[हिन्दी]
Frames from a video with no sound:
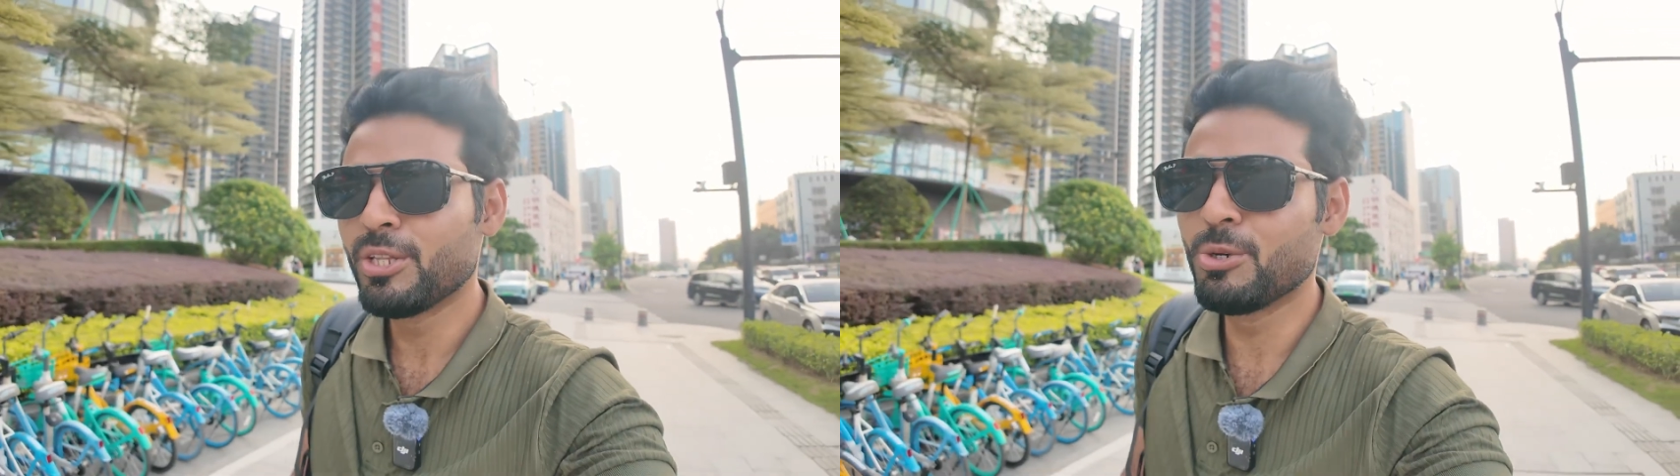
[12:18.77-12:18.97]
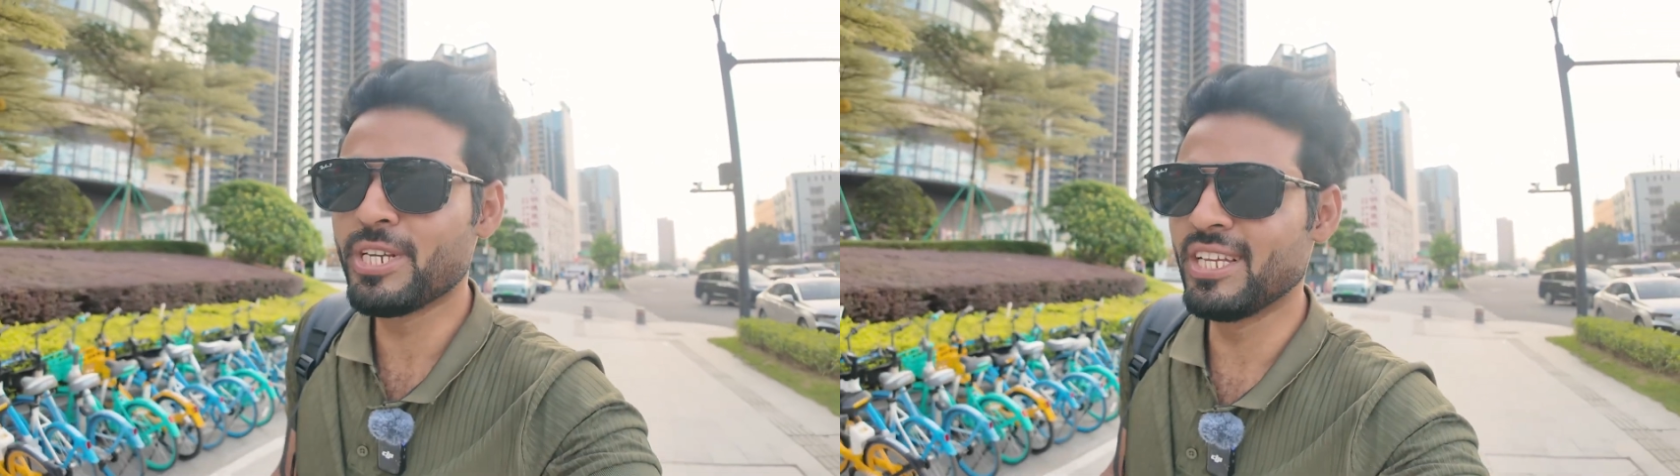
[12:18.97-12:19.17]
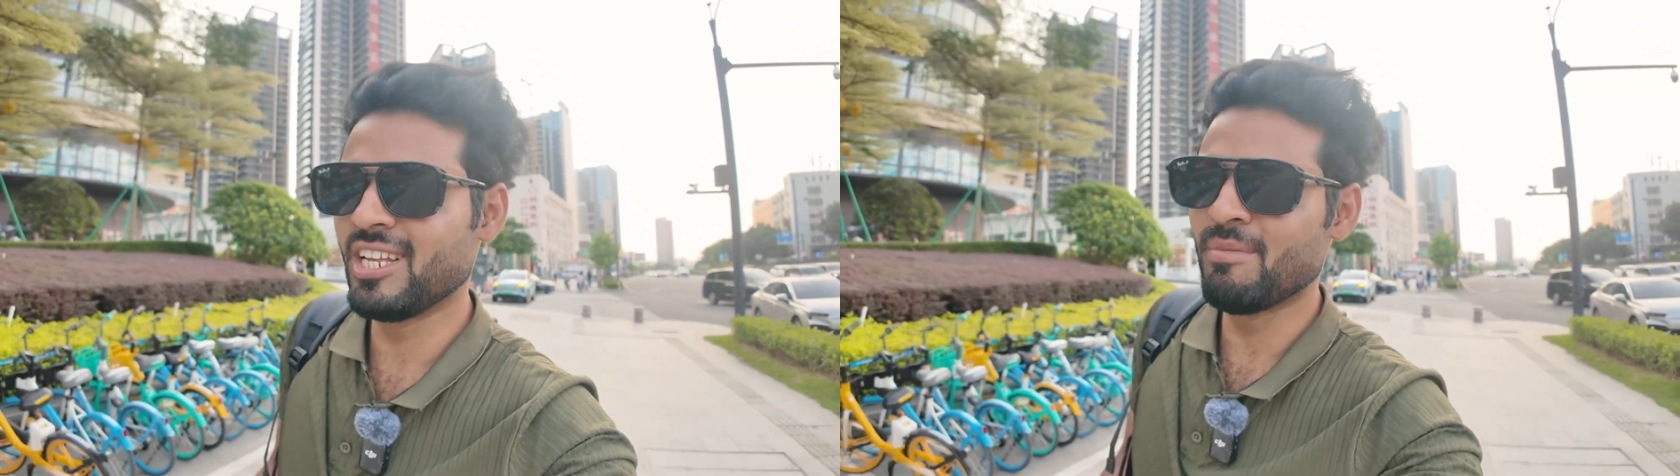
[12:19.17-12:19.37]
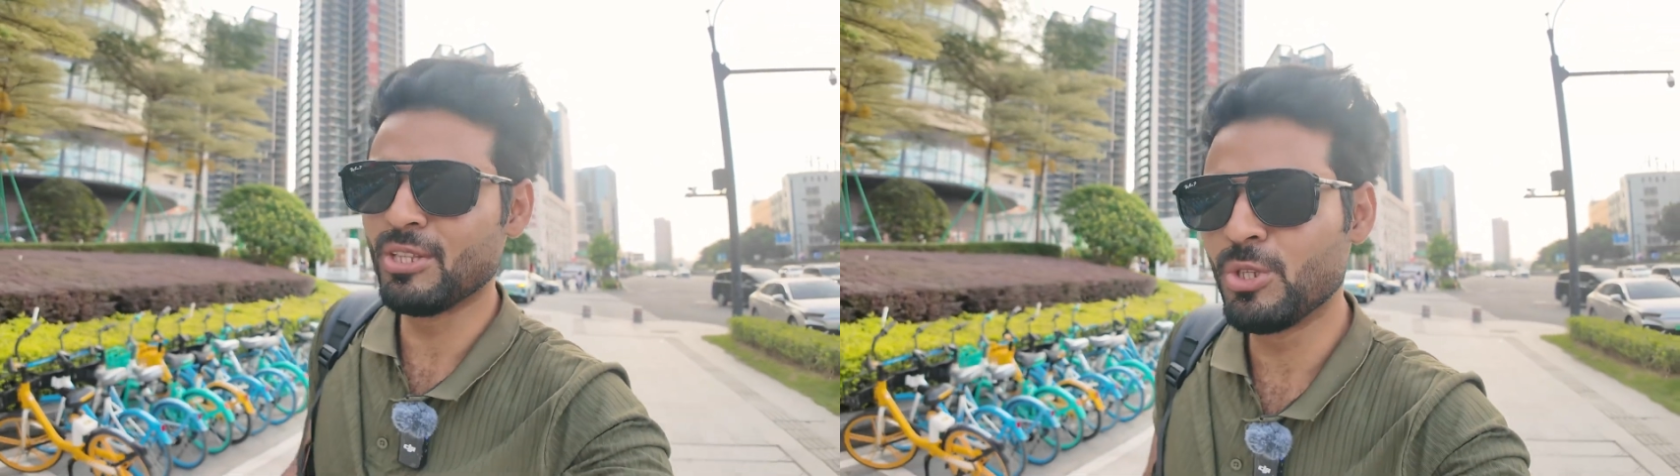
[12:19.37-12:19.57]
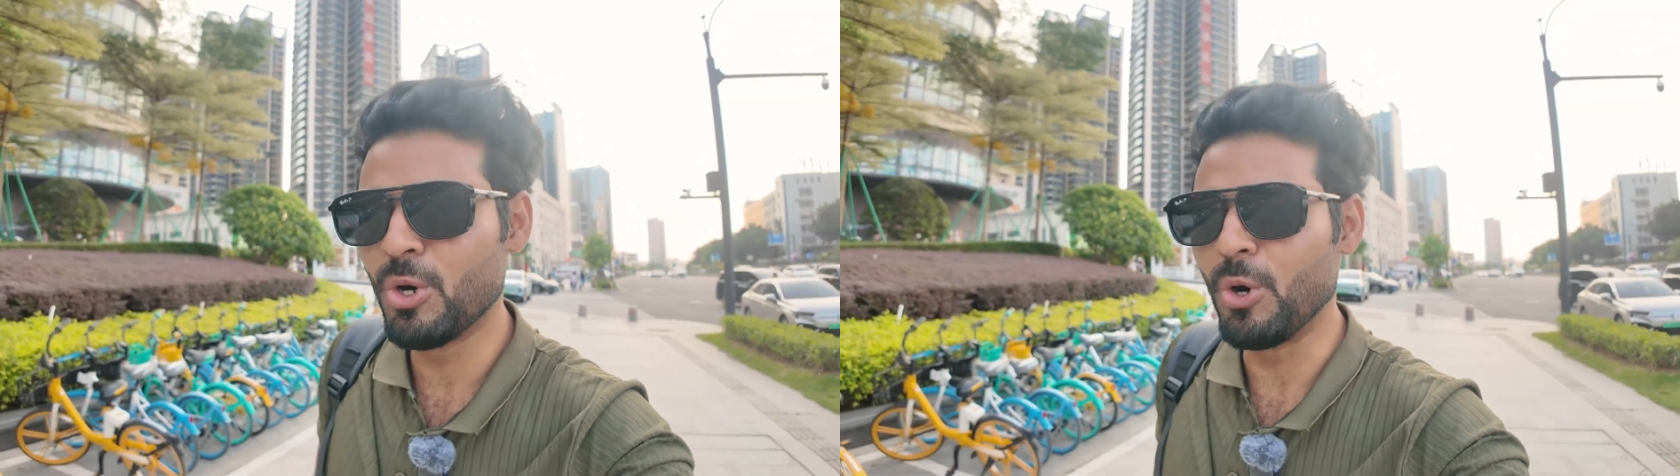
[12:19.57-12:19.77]
तो उसके अंदर
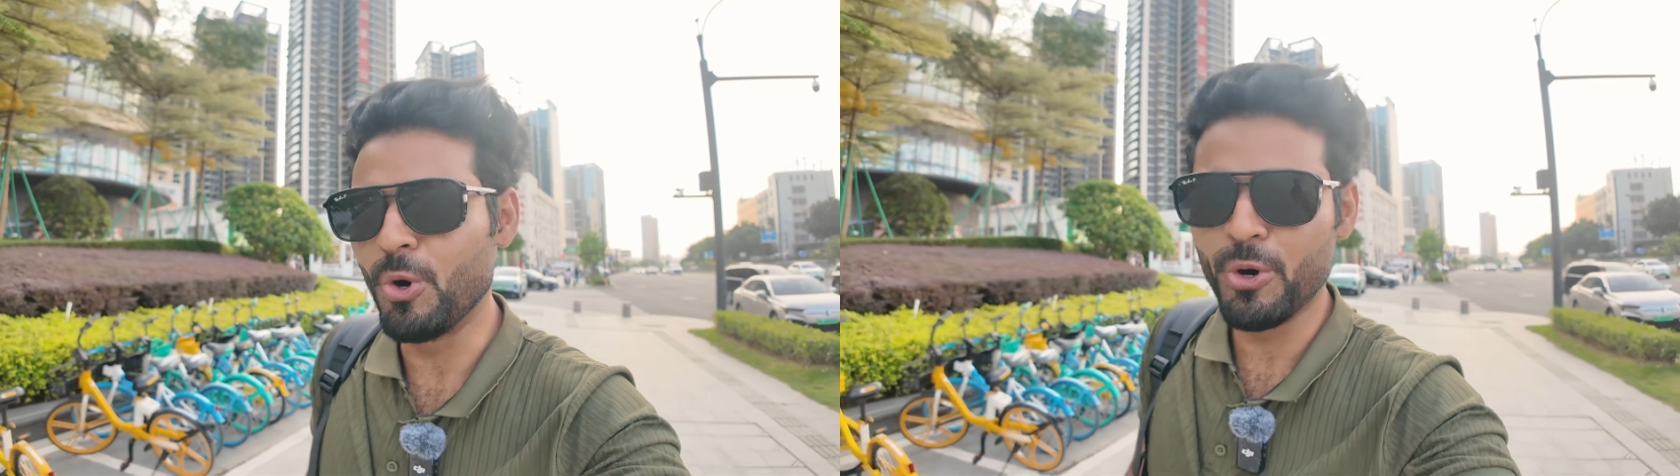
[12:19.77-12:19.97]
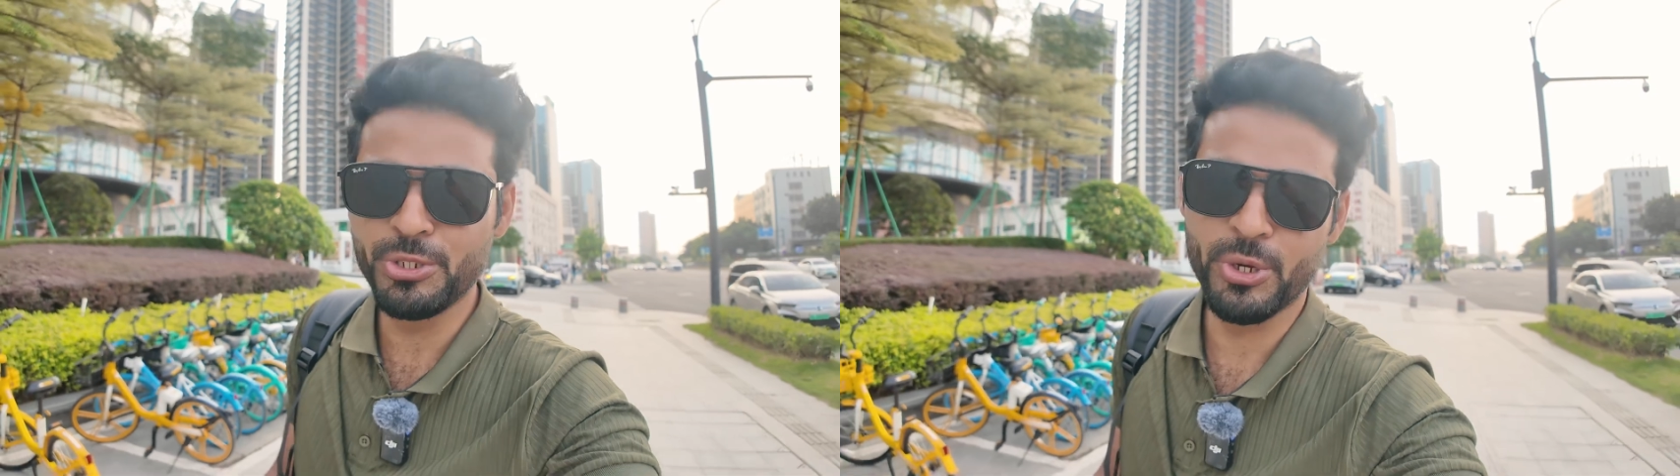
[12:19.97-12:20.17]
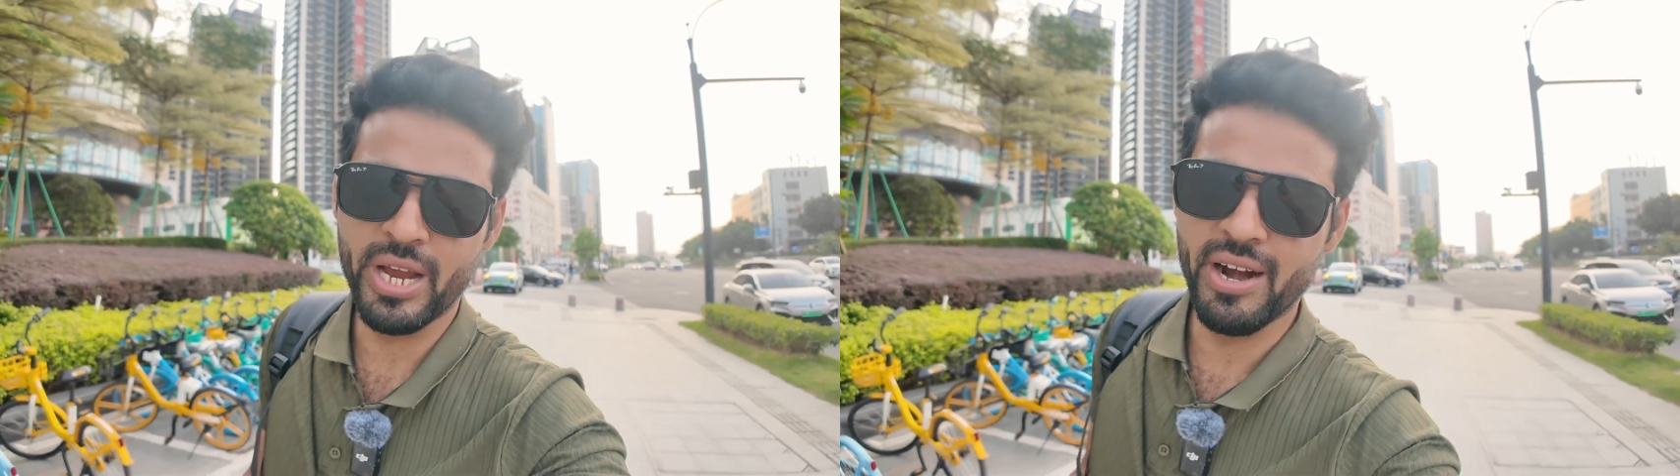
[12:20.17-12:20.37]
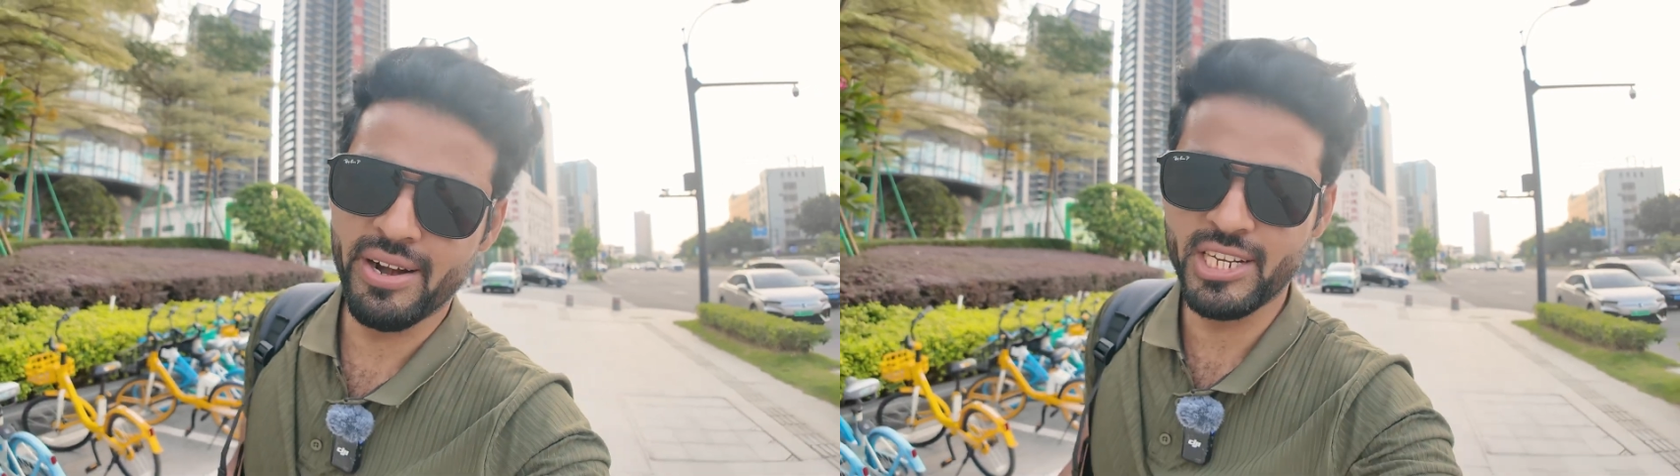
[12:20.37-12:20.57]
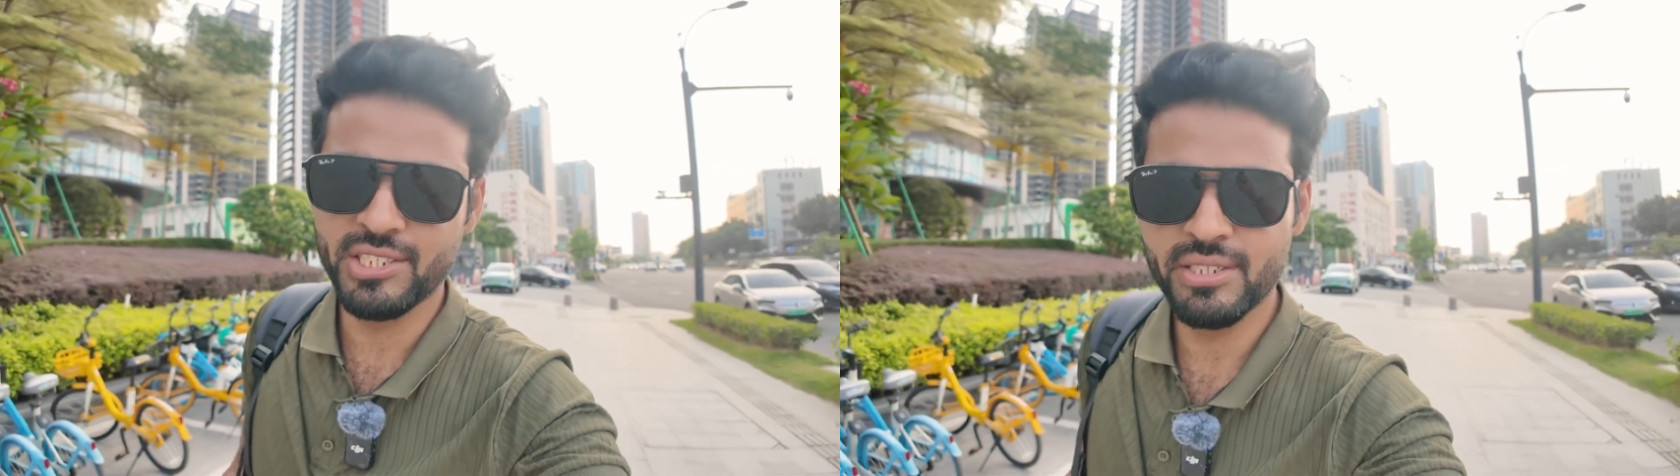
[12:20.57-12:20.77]
मैं दो और जो है
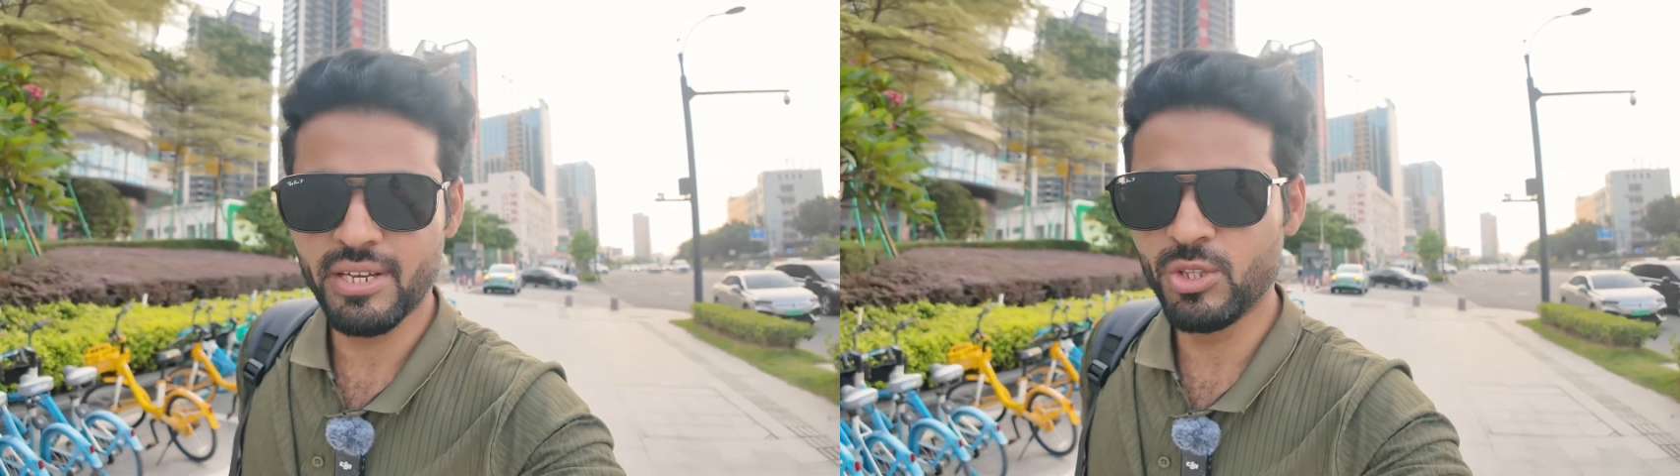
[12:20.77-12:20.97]
कंट्रीज़